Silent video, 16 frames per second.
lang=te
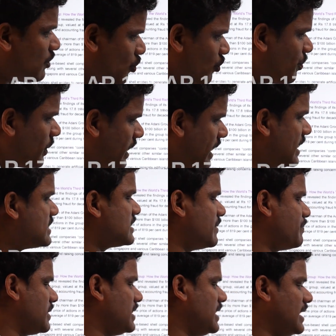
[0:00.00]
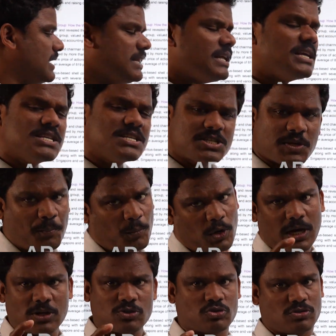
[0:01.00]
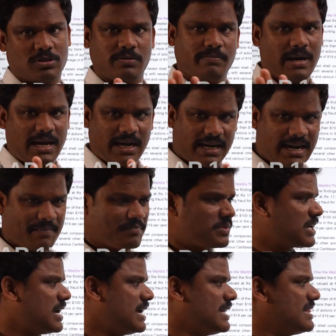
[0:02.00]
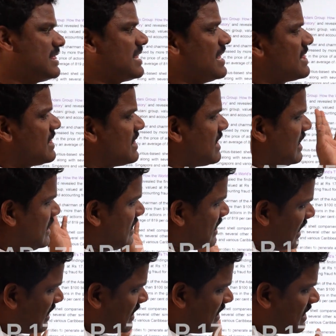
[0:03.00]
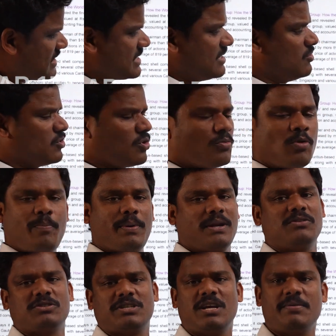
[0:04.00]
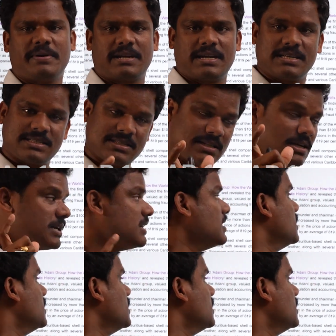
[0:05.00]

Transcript: గ్రూప్ ఏం చెప్పింది అనేది సింపుల్గా చూద్దాం మరీ డెప్త్గా ఇంతంత ఇంతంత చదివితే ముప్పై నిమిషాలు పట్టేస్తుంది